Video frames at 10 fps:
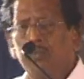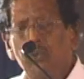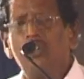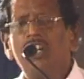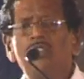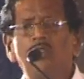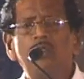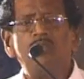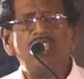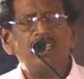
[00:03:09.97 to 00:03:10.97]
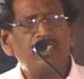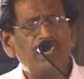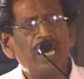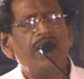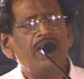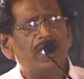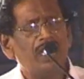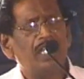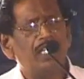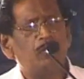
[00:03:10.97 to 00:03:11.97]
பூக்கள் தோறும் சென்று
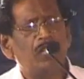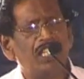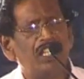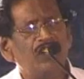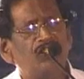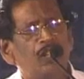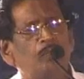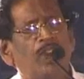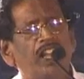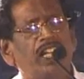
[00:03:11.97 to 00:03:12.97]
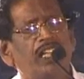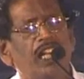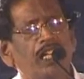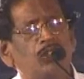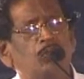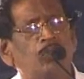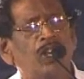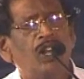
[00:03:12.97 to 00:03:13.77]
தேனீக்கள் இருந்தபடி இன்னிசை பாடி கழிக்கும்